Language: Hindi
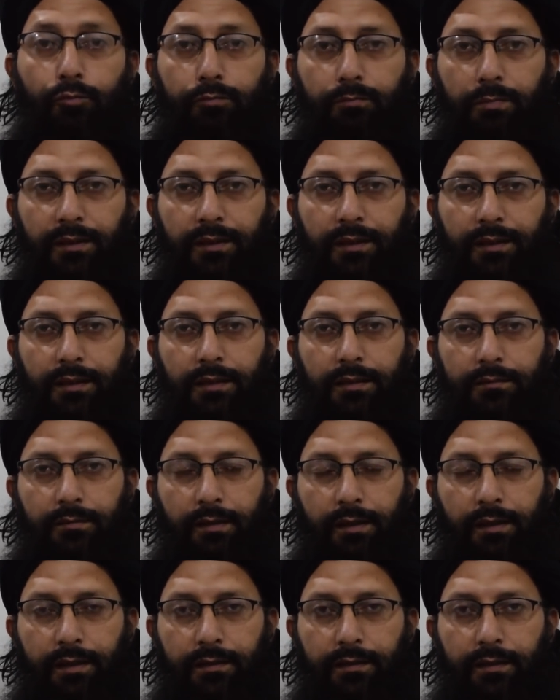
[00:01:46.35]
उम्मत का
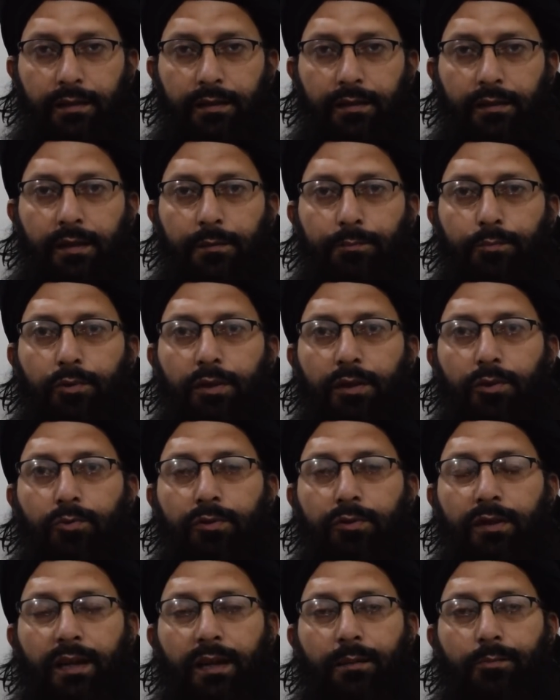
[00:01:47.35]
तस्वर देता है कि पूरी
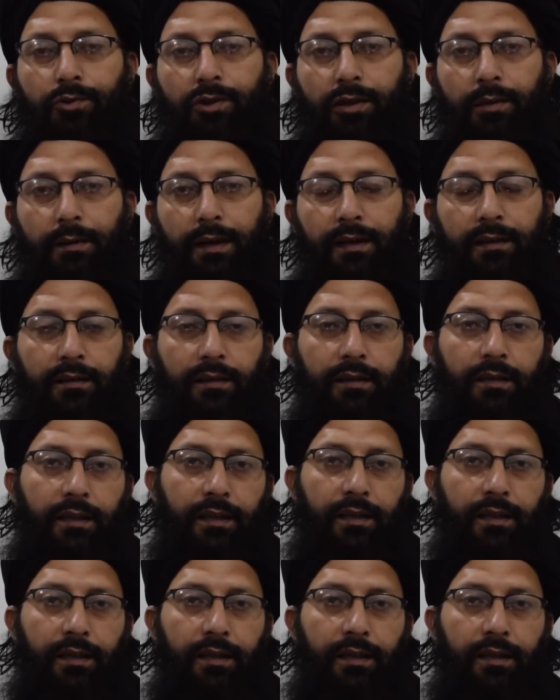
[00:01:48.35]
दुनिया के मुसलमान